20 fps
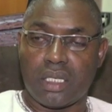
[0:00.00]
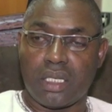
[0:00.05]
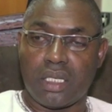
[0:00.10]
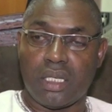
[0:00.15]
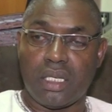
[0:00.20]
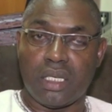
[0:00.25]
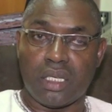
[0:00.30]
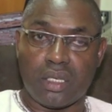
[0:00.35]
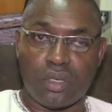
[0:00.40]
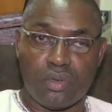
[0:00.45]

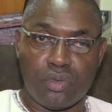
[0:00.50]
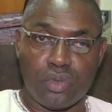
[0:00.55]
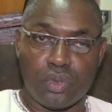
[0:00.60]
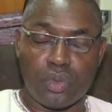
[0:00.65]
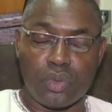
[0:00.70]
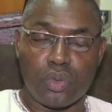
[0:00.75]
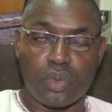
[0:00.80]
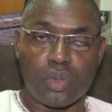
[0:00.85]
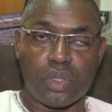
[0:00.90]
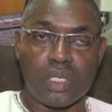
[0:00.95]
Il est
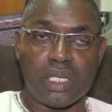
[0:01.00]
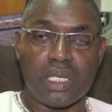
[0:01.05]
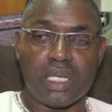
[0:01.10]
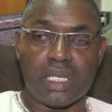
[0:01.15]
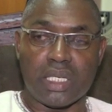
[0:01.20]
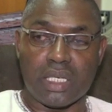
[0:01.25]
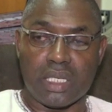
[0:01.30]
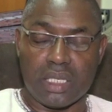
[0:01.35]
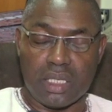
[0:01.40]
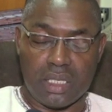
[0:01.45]
revenu, il
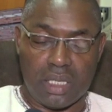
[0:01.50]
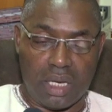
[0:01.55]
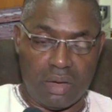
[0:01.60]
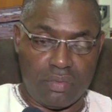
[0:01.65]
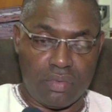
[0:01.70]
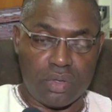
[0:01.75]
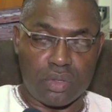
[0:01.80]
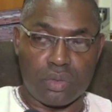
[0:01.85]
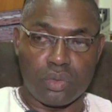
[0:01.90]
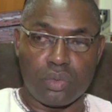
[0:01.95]
est
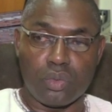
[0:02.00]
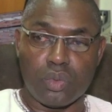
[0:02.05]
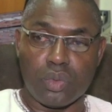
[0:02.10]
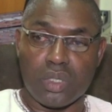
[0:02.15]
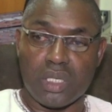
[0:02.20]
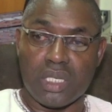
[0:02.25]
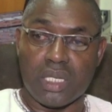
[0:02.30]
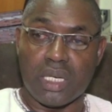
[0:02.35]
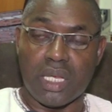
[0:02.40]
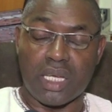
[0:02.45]
avec nous,
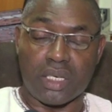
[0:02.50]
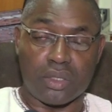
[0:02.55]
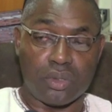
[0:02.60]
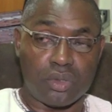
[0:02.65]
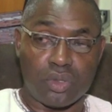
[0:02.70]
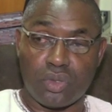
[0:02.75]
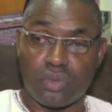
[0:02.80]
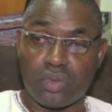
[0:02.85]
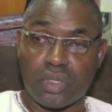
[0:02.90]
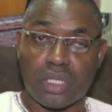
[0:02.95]
il a
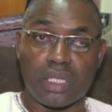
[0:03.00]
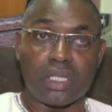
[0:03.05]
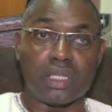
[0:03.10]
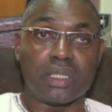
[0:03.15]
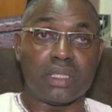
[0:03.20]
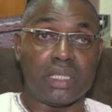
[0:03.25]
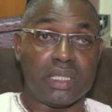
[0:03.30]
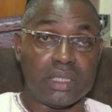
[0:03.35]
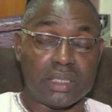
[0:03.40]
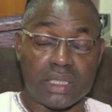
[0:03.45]
retrouvé
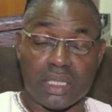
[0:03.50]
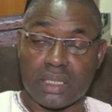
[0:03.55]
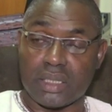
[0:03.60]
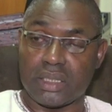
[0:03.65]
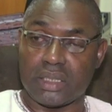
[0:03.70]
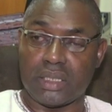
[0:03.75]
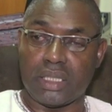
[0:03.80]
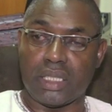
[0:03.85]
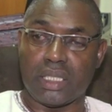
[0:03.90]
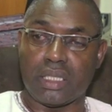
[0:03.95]
ses
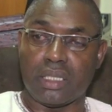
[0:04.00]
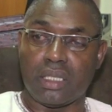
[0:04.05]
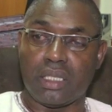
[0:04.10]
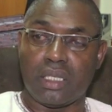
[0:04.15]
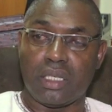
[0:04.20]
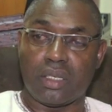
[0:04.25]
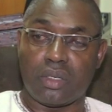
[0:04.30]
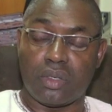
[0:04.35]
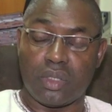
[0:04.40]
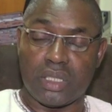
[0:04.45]
anciennes
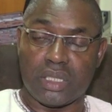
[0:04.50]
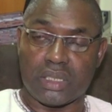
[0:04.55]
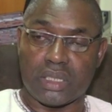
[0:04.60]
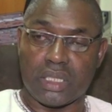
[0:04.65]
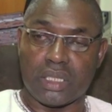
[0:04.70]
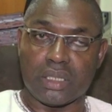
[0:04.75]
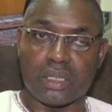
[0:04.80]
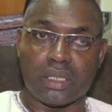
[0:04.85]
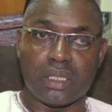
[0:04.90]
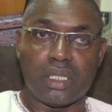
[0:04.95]

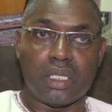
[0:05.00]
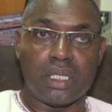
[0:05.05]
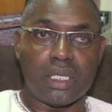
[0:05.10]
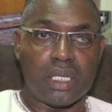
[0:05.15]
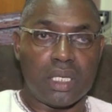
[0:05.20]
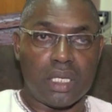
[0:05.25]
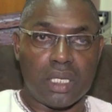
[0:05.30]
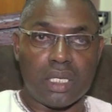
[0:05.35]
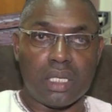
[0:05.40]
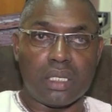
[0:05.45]
connaissances
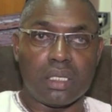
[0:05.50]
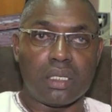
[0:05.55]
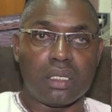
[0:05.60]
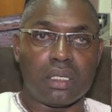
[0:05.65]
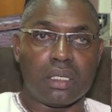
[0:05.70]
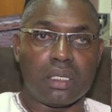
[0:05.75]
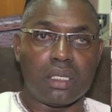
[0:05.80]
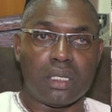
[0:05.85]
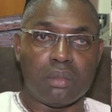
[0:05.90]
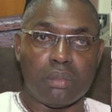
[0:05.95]
et
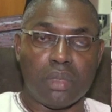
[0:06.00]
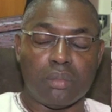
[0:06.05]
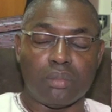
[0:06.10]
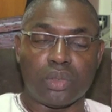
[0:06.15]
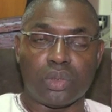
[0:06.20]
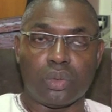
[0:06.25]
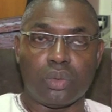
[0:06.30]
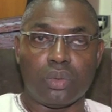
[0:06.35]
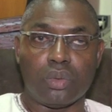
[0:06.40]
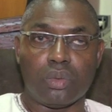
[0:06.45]
Imam
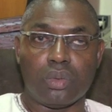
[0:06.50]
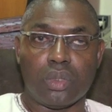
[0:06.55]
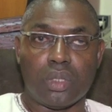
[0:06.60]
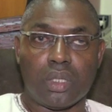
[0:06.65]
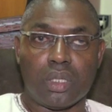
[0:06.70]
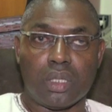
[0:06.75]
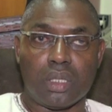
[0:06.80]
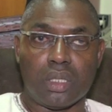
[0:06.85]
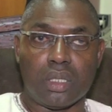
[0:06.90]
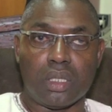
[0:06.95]
Sow
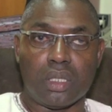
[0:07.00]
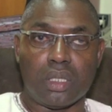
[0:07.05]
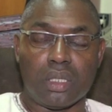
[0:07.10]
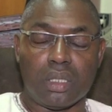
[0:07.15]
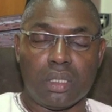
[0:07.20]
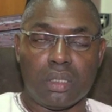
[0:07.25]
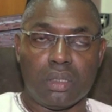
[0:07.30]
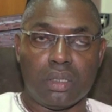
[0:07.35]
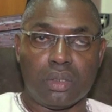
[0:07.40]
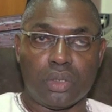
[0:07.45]
euh,
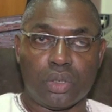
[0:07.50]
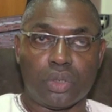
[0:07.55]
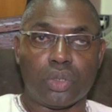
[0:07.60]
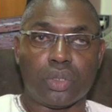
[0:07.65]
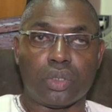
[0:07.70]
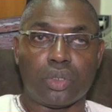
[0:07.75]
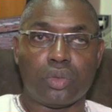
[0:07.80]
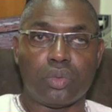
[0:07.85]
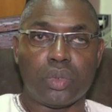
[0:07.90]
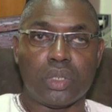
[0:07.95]

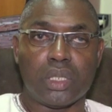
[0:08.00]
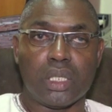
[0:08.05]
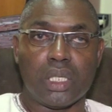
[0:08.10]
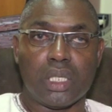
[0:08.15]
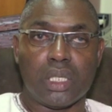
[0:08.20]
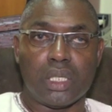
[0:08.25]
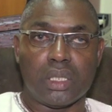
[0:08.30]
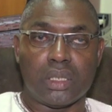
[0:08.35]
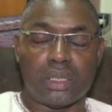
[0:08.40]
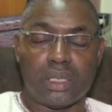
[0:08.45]
aujourd'hui,
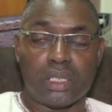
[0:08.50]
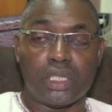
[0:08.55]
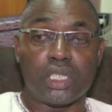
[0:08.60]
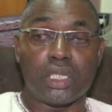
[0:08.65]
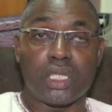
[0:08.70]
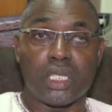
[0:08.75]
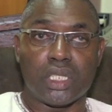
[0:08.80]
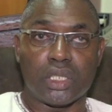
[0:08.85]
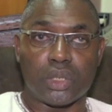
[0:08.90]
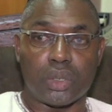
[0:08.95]
c'est
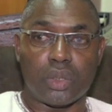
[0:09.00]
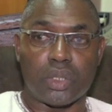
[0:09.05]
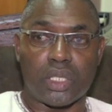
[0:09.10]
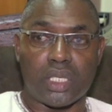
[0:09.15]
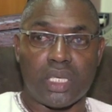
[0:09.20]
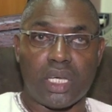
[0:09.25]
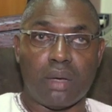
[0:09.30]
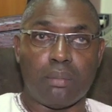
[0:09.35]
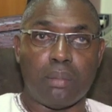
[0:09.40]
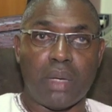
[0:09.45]
Giguinchor
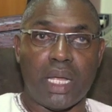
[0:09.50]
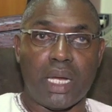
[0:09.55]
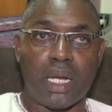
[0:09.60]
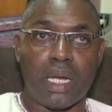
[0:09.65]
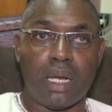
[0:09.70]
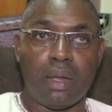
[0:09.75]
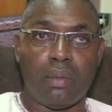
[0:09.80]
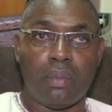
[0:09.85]
qui a mal.